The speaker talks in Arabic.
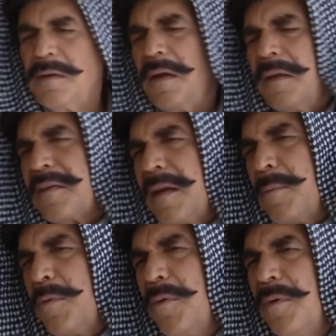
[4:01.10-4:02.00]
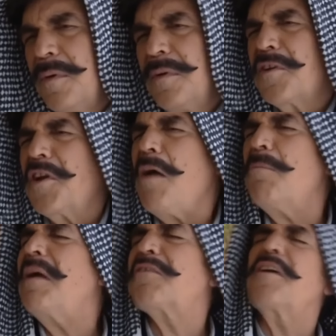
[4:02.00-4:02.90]
يسلموا شلون
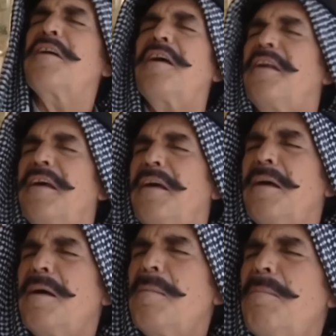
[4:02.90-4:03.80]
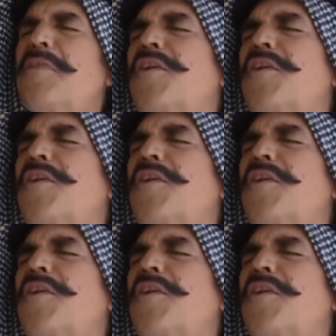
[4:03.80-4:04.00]
ماشي يعني؟ مثل